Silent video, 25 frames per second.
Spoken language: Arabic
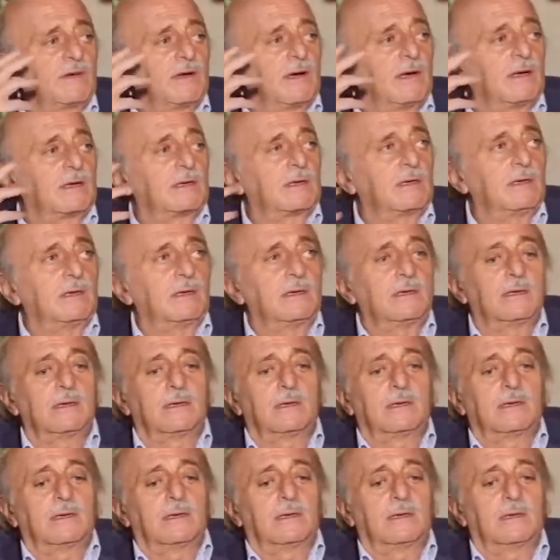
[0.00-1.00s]
والافكار
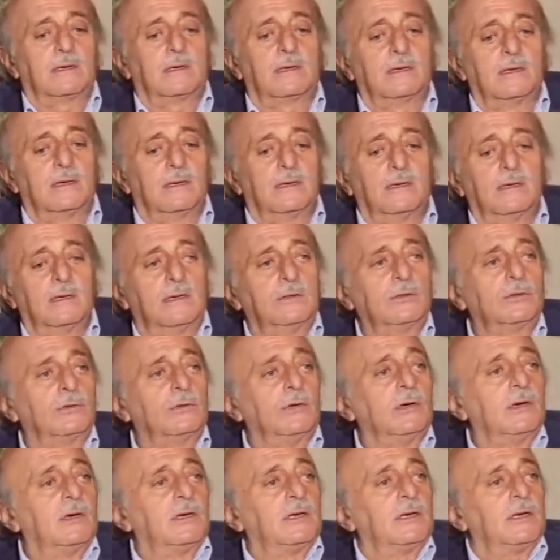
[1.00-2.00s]

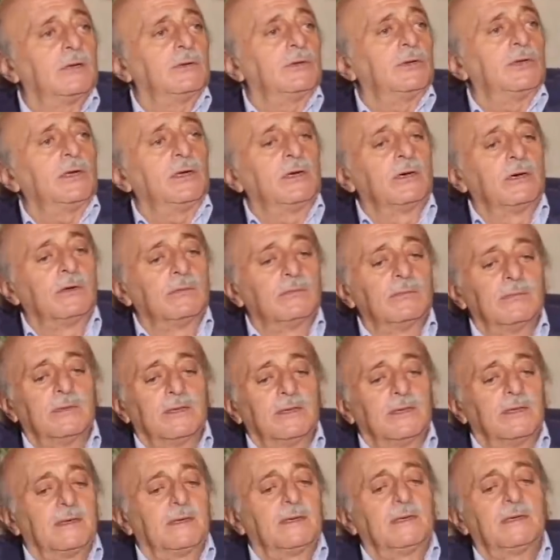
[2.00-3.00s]
لانه لانه
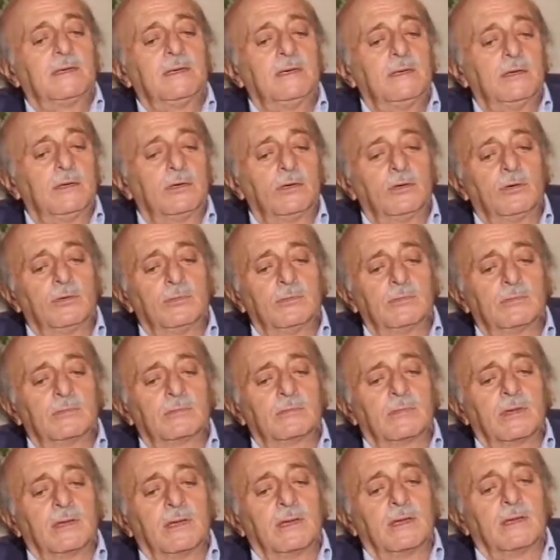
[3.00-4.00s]
اليوم
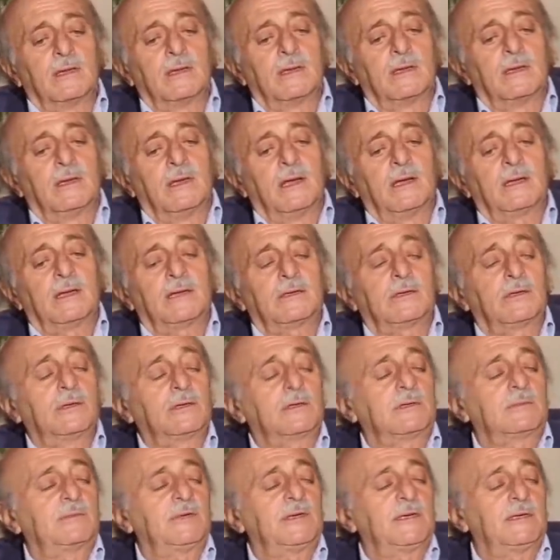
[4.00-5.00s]
اليوم
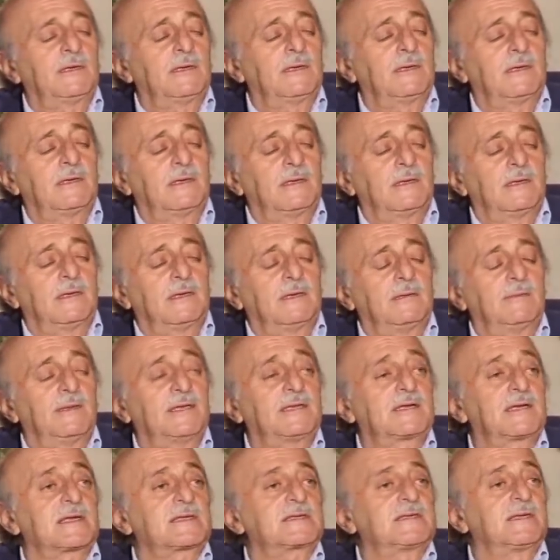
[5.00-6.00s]
انا كنت من
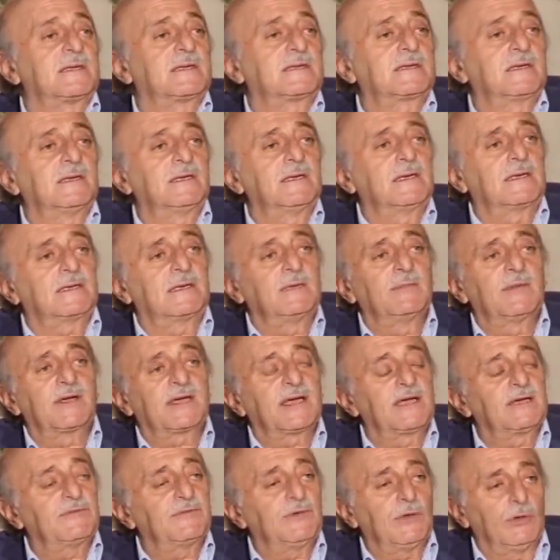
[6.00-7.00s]
المدرسه قلت
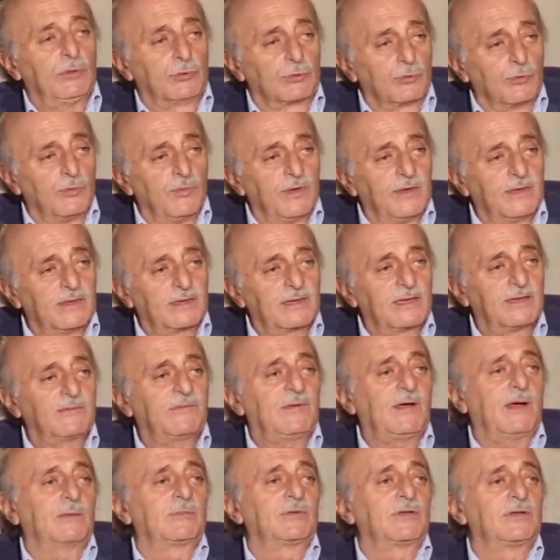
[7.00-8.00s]
لك لما كان في عروبه
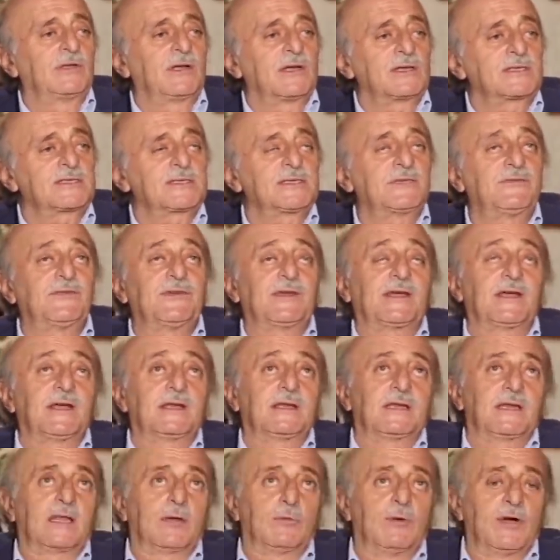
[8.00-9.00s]
كان في عبد الناصر
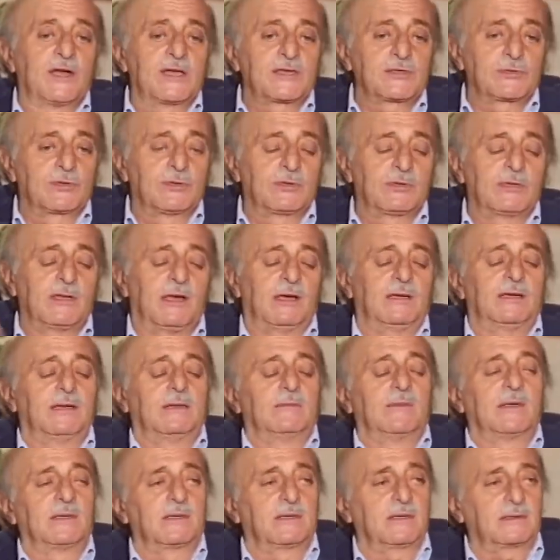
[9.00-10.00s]
في كان توازن
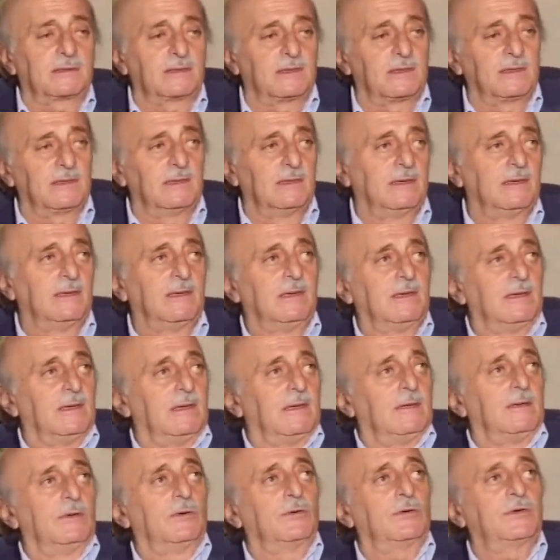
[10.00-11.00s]
على المنطقه
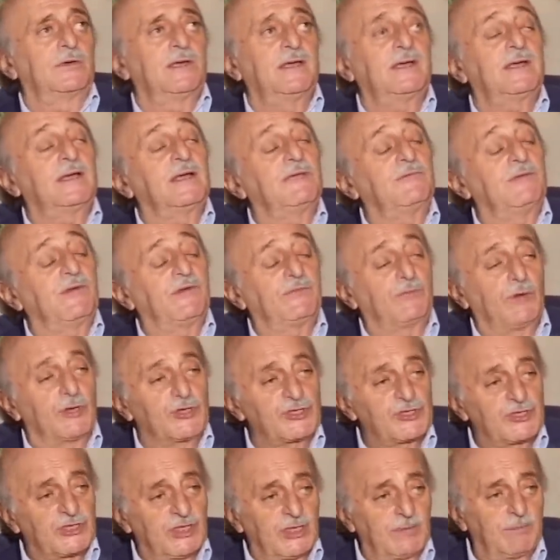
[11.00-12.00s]
اوكي كان في
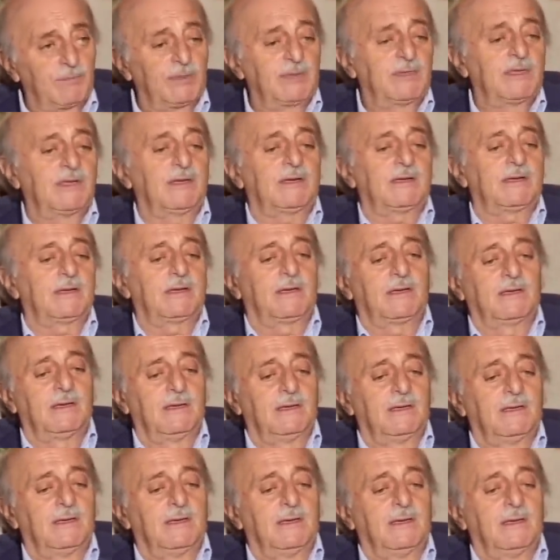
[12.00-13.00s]
فؤاد الشهاب
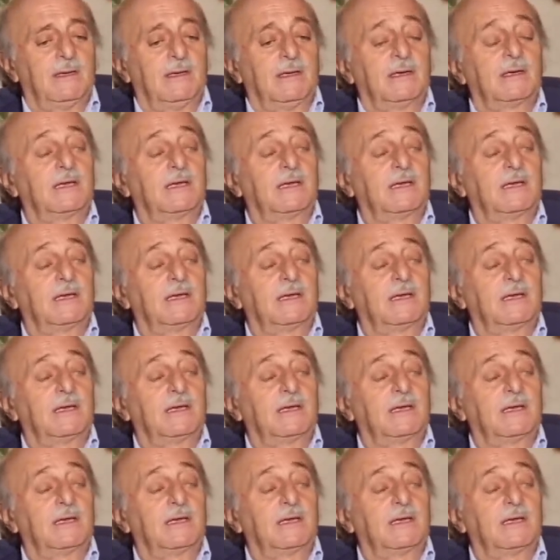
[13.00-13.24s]
بالداخل